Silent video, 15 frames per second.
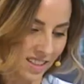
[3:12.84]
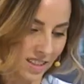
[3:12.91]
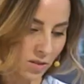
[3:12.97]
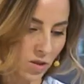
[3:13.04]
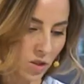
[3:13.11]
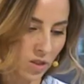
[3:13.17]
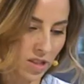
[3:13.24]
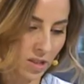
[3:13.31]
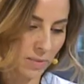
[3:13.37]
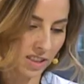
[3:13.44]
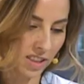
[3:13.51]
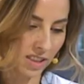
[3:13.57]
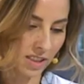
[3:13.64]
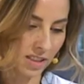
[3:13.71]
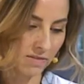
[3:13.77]
To, to jest chyba
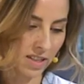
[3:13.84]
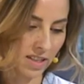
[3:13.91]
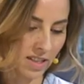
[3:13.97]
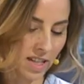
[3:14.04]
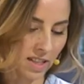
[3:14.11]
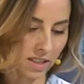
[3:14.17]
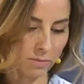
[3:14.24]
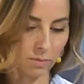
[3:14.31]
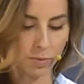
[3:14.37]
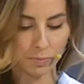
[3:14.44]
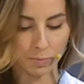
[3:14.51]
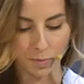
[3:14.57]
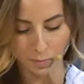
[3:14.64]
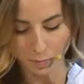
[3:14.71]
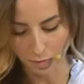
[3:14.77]
taka nawet znana,
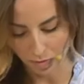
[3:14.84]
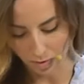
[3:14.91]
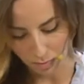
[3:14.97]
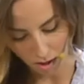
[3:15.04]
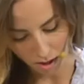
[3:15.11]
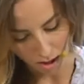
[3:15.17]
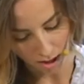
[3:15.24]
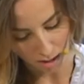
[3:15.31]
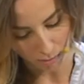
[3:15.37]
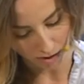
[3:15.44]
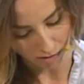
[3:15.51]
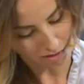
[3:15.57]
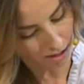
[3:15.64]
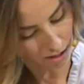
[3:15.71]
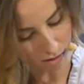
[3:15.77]
powiem szczerze, bo
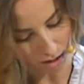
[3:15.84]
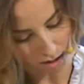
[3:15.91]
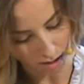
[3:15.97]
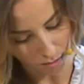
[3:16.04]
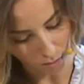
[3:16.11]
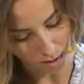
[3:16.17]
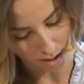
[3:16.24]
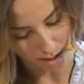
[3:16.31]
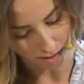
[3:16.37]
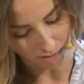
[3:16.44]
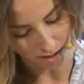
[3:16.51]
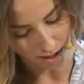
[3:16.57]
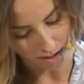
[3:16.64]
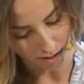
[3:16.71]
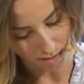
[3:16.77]
nawet ja o niej słyszałam,
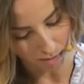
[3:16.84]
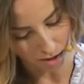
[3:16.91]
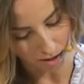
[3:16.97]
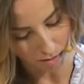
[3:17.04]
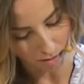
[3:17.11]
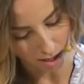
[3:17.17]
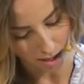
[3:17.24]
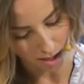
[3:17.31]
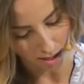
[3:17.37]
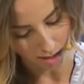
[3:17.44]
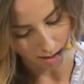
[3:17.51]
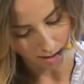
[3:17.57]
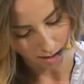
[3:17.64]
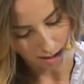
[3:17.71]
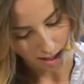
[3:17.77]
Wakacje
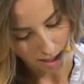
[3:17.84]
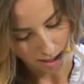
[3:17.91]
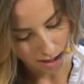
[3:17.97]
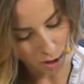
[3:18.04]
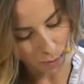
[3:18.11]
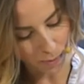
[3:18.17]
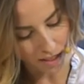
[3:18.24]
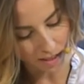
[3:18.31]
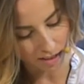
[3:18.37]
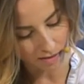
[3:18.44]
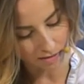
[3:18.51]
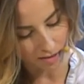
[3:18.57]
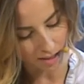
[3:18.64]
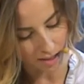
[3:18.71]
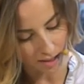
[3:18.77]
Mikołajka. Tak, Też Mikołajek piękne
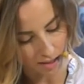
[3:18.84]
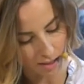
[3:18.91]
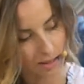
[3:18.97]
jest wydanie.